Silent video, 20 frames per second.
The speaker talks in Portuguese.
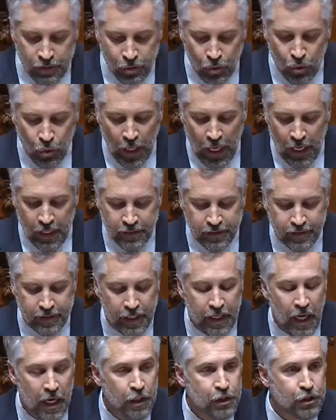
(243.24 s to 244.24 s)
a
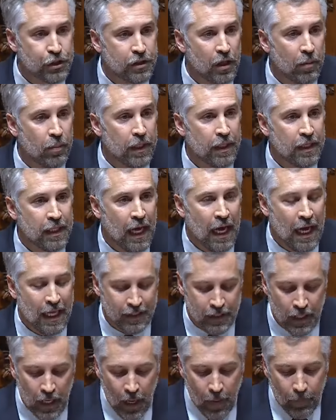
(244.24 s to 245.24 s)
insegurança e a
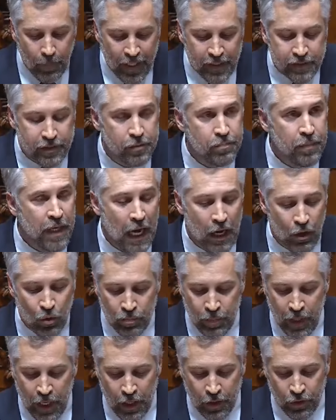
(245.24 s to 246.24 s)
instabilidade para
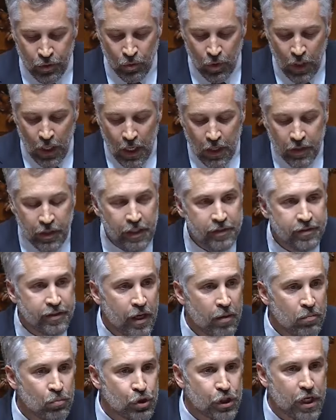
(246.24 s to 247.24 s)
semear o medo,
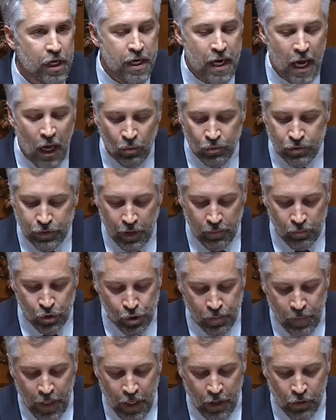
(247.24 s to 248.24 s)
dizemos que não
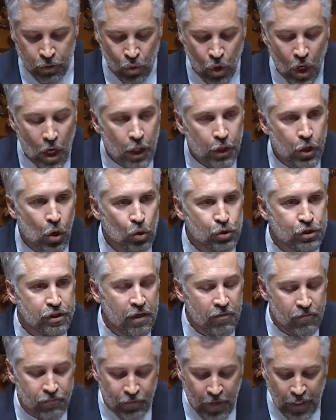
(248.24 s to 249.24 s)
temos medo, que
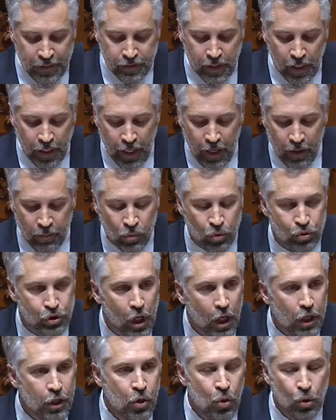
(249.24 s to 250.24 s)
os
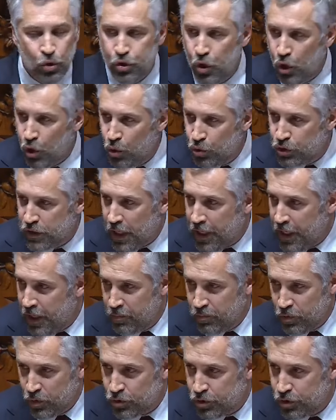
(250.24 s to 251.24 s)
enfrentaremos e os
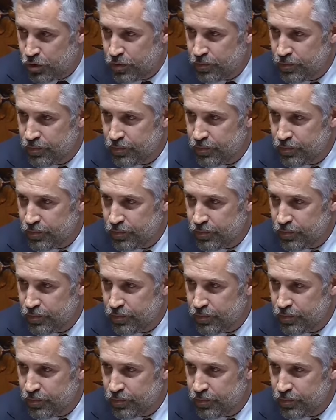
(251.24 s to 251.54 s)
derrotaremos.